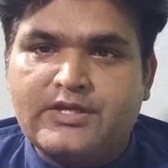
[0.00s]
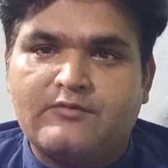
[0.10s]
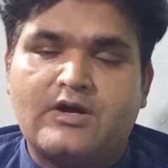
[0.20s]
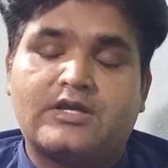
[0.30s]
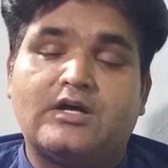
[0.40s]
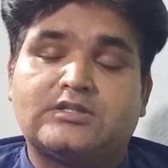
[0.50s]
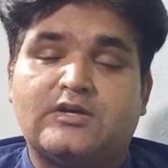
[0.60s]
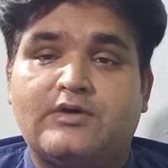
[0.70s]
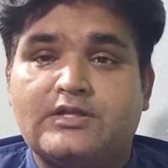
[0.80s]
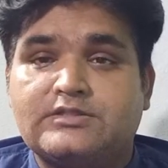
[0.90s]
मई के वाक़ात
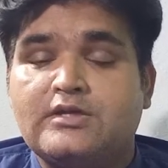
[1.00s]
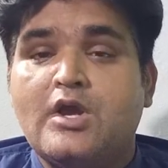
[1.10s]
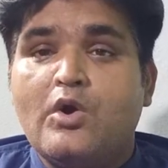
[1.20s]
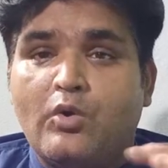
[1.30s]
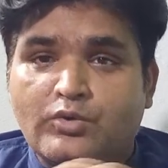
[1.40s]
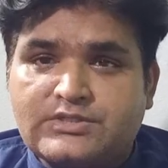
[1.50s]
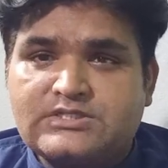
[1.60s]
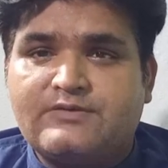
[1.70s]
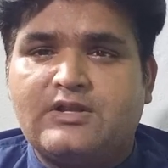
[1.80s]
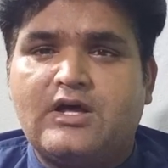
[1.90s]
के हवाले से
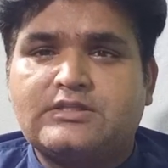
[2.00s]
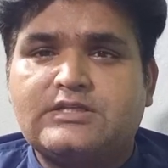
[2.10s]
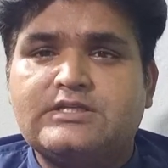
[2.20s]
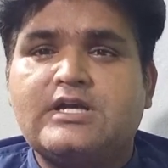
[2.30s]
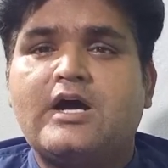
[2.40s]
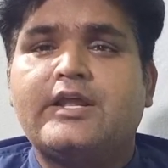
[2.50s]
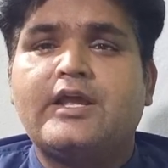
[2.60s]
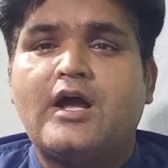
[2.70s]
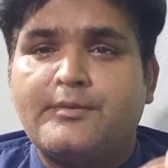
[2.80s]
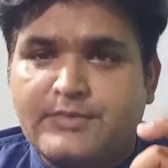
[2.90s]
उनसे सवाल किए जा रहे
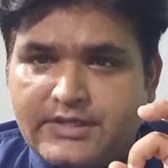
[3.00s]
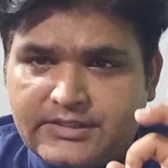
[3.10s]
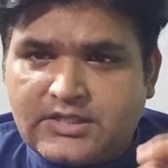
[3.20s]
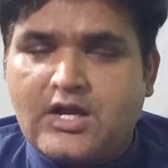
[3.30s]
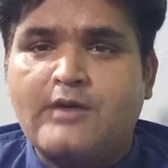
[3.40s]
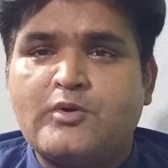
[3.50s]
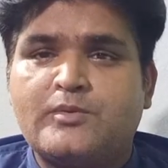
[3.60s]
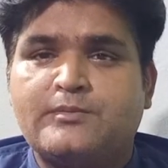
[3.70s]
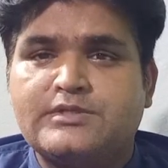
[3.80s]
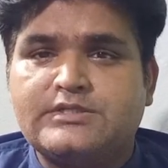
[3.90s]
हैं हम इन कामों
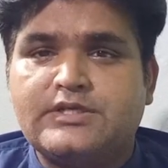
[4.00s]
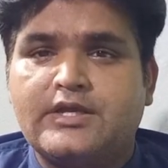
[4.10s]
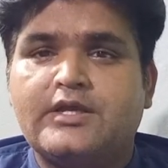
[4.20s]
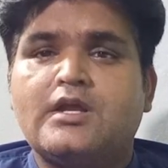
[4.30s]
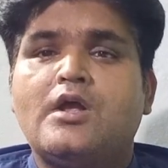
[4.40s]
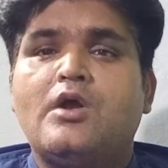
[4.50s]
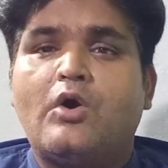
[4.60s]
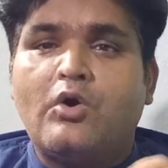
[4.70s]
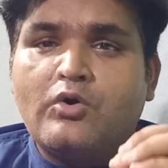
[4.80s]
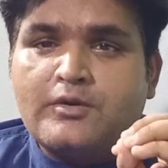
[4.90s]
में बिज़ी हैं
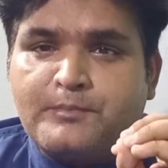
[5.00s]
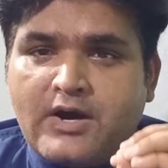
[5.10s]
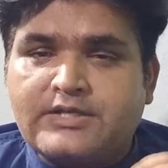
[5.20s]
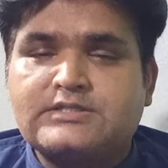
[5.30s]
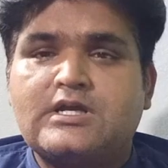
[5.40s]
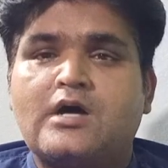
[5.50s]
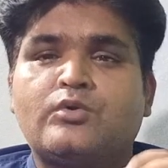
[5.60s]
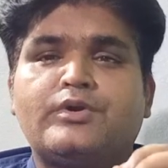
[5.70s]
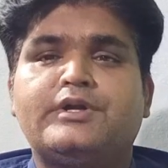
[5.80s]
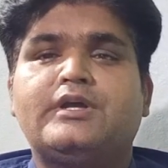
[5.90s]
और
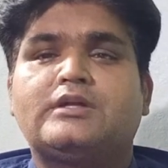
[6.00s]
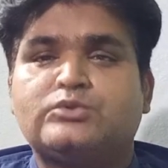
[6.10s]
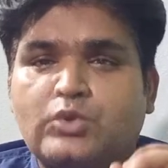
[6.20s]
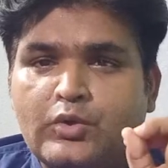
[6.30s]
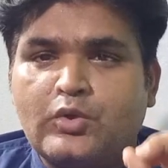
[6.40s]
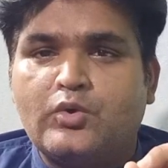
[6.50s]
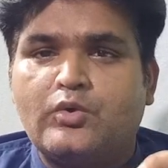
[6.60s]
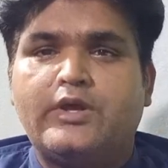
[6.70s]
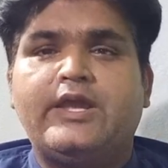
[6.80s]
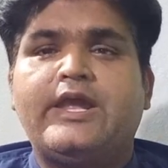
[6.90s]
पाकिस्तान और इंडिया
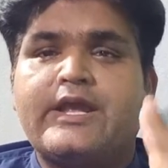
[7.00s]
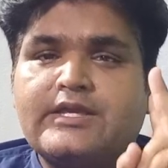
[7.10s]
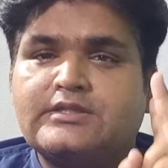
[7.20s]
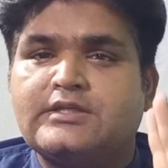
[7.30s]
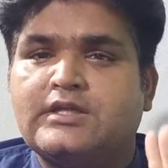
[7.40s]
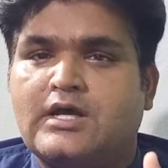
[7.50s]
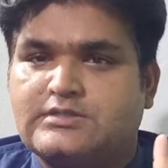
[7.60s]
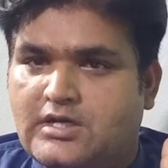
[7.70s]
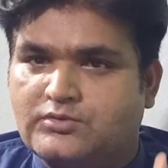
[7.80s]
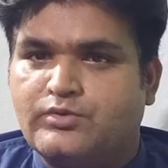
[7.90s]
दोनों एक ही दिन
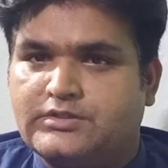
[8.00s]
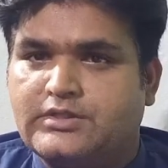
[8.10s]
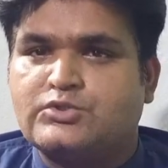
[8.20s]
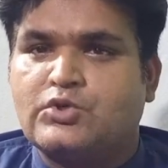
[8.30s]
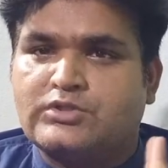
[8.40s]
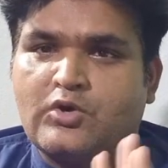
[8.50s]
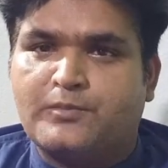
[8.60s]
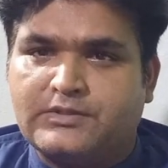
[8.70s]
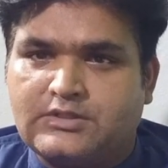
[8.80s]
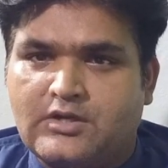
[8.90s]
आज़ाद हुए थे चौदह
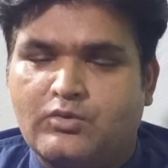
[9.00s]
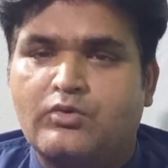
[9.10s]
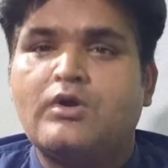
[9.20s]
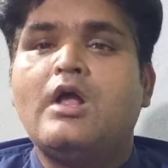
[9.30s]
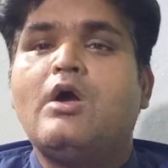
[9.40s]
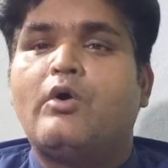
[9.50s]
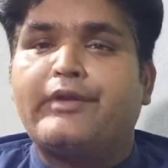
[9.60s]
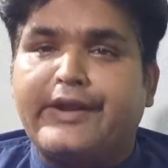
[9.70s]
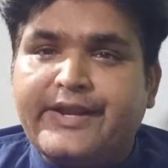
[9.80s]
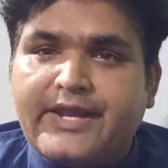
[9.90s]
और पंद्रह को
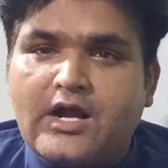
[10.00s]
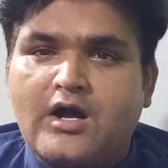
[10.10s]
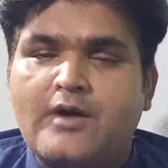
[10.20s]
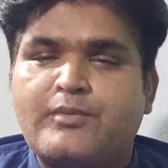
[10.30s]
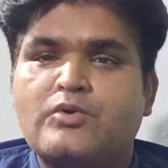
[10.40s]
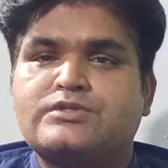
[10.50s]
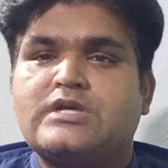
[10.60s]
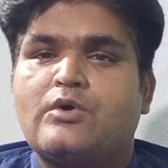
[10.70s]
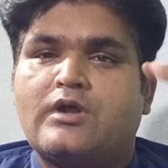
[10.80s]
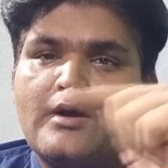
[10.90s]
और इंडिया कहाँ पहुँच
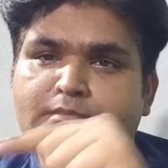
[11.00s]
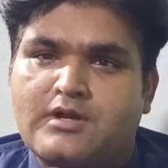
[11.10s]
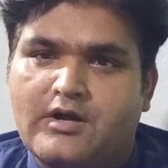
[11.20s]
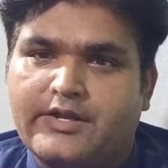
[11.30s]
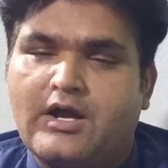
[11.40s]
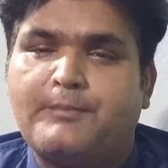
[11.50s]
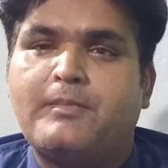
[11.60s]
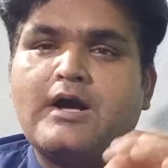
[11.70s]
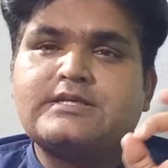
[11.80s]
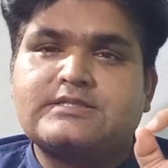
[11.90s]
गया और हम कहाँ हैं
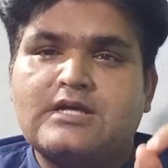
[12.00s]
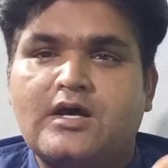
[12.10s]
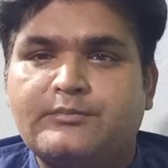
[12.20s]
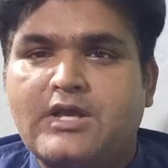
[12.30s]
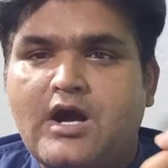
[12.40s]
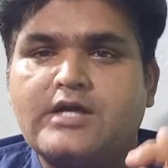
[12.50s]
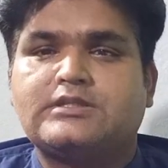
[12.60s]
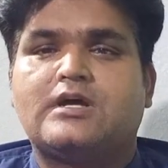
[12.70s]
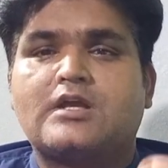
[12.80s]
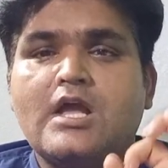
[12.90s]
पाकिस्तान में
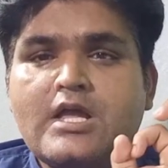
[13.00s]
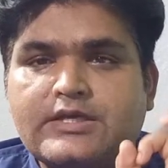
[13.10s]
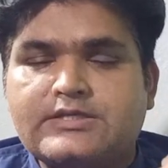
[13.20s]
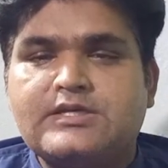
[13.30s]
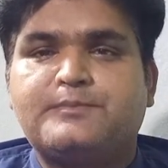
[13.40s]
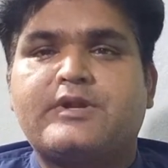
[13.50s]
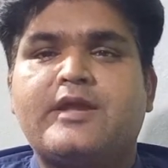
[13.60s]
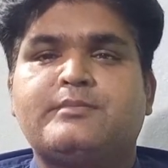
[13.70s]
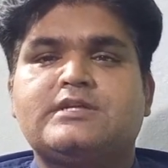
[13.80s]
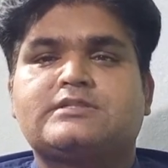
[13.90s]
आज तक किसी
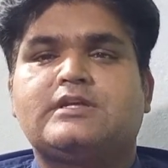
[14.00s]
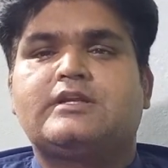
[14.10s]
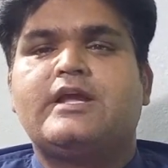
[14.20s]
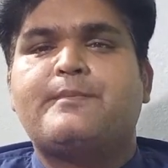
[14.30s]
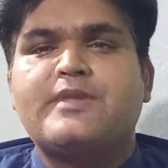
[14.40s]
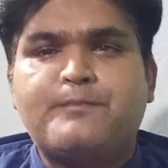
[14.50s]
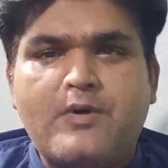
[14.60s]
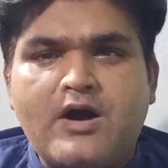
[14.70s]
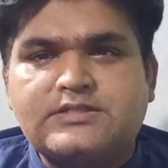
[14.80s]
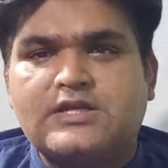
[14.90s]
प्राइम मिनिस्टर ने अपने
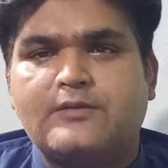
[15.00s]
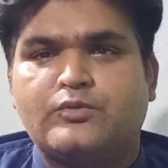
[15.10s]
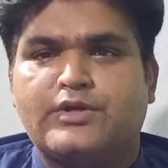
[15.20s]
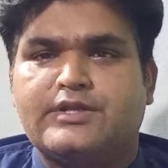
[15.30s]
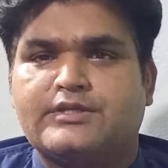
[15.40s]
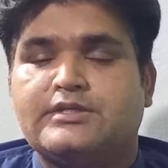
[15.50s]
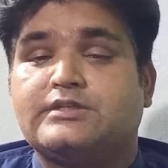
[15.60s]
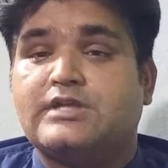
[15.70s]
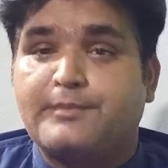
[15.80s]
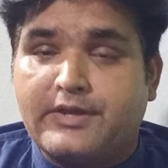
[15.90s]
पाँच साल पूरे नहीं
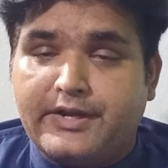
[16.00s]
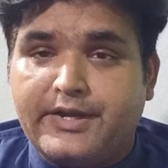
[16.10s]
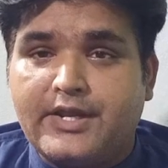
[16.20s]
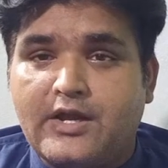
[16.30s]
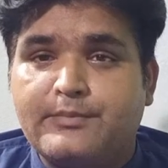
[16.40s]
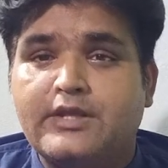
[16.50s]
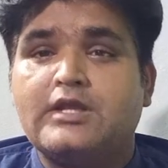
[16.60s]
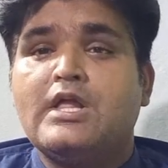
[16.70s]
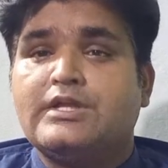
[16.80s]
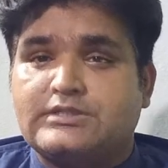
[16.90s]
किए जबकि इंडिया
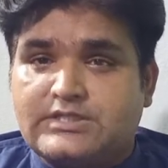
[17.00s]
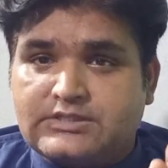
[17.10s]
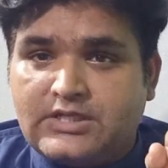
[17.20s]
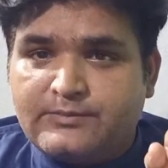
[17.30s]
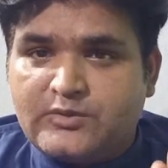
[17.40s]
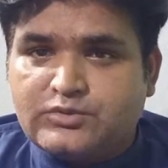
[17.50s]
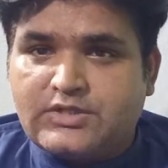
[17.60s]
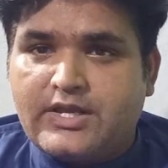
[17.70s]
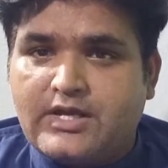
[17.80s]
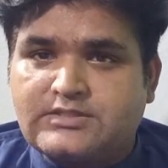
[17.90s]
में जितने भी
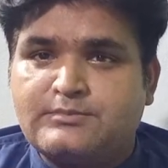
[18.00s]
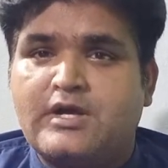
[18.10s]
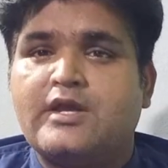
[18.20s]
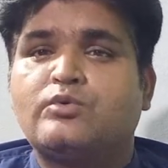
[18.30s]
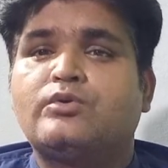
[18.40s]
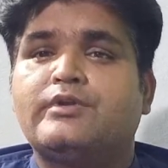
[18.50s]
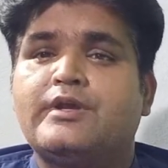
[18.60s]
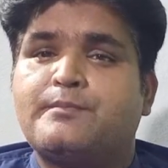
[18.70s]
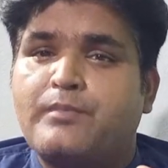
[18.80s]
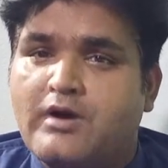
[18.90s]
वज्रा अजम आए हैं
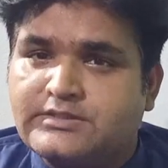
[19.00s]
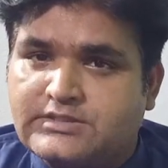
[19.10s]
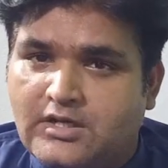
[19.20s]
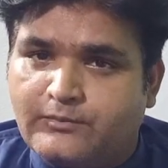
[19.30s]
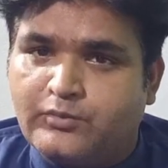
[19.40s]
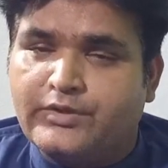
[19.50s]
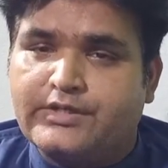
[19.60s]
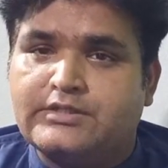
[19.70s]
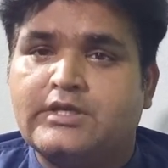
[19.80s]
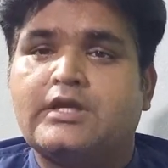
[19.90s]
उन्होंने पाँच साल
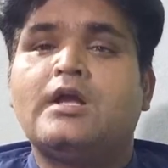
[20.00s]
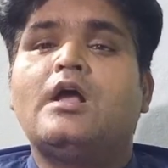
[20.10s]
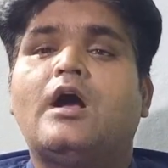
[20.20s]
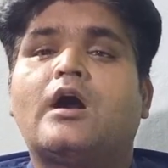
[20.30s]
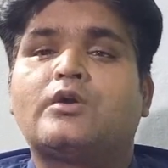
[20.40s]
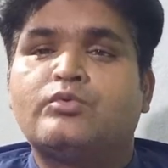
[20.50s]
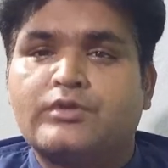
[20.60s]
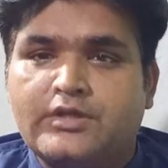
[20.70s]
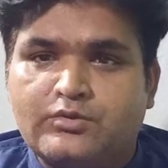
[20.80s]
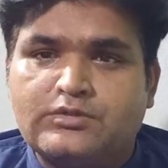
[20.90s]
पूरे किए हैं अगर
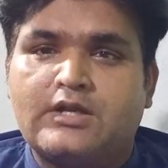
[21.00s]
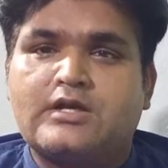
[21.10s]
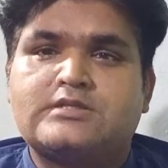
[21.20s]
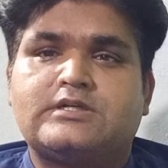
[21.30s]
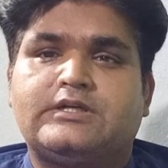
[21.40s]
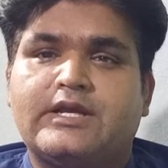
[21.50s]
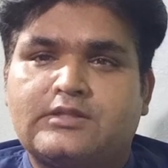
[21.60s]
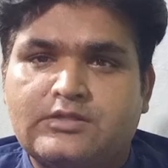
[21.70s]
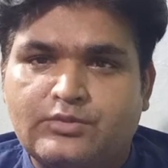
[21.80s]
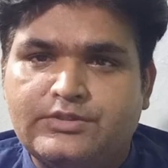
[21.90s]
उनकी खुदा खासा
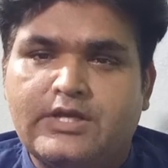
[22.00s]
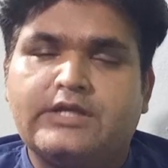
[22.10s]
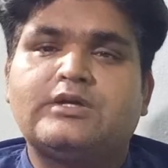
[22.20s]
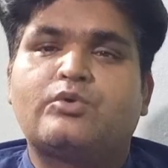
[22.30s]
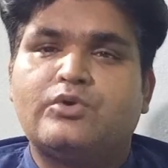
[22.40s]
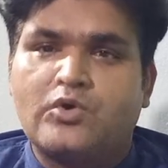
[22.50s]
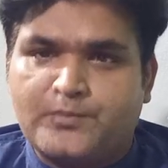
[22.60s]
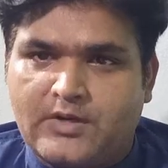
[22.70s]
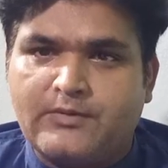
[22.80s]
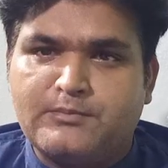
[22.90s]
डेथ हुई है या कोई और
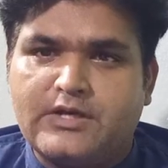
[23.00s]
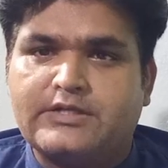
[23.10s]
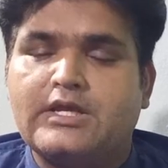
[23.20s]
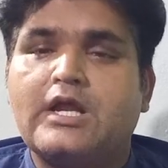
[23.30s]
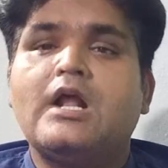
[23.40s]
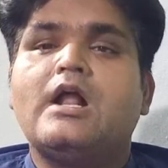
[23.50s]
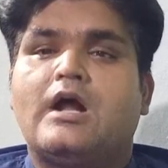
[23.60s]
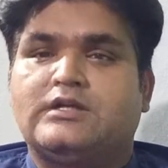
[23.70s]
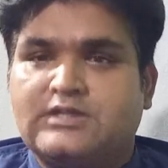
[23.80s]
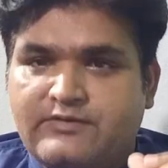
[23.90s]
प्रॉब्लम बन गया
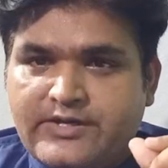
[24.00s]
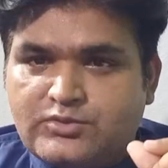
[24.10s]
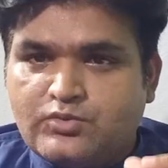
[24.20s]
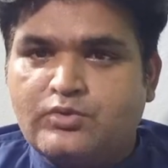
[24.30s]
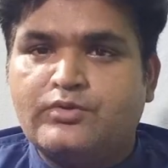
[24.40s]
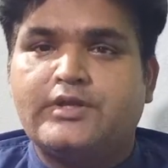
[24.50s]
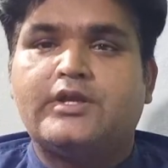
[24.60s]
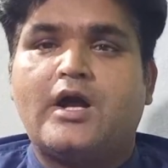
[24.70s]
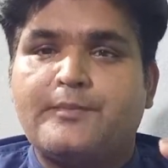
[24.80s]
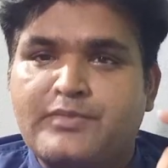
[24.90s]
अदरवाइज़
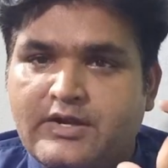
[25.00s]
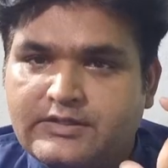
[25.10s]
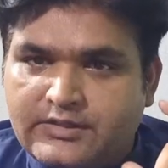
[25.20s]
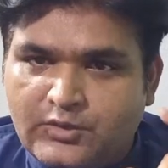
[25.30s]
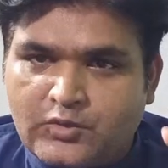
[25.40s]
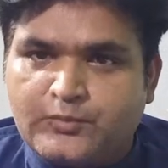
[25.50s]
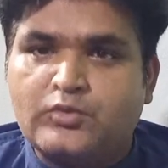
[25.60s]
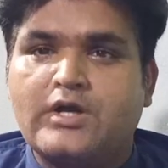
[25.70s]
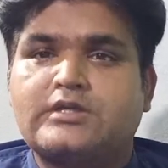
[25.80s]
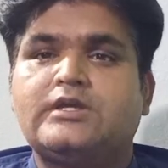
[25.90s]
उन्होंने अपना टनोर
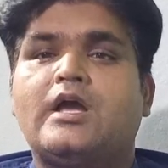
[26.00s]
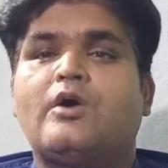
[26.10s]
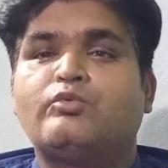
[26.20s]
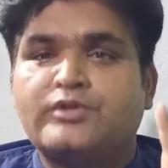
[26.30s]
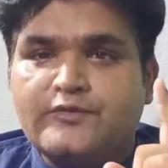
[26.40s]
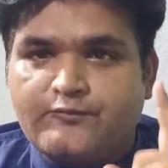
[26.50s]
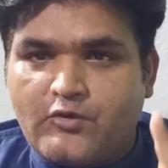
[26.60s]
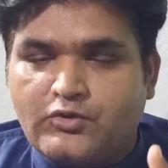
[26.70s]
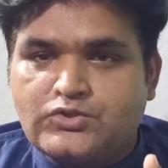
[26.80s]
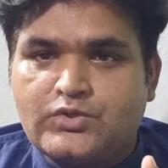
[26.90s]
पूरा किया है उनकी
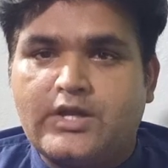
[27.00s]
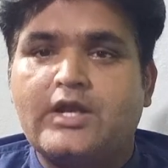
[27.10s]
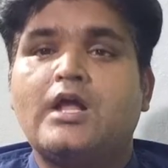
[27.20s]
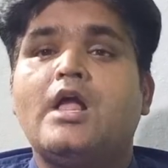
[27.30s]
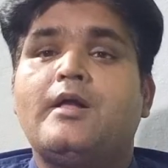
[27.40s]
फ़ौज जो है